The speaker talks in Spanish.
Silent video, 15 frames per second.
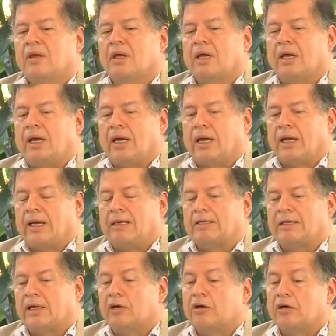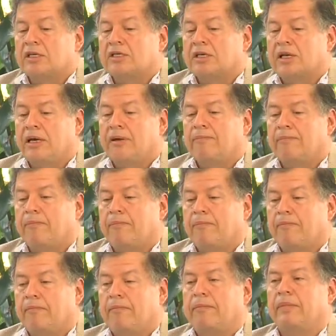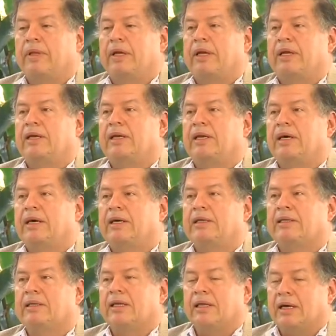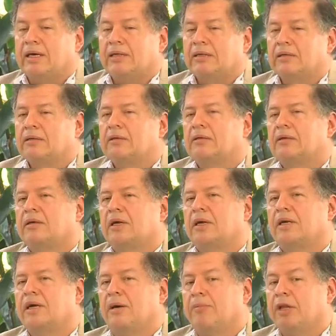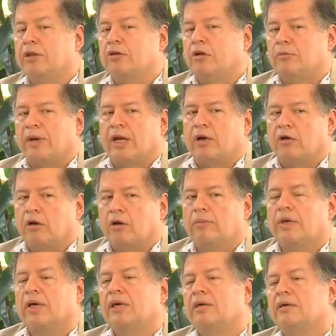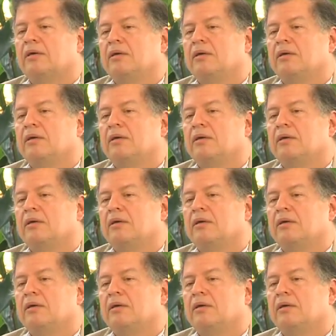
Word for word: Eh, es la em-, es la entidad, el capítulo para Colombia,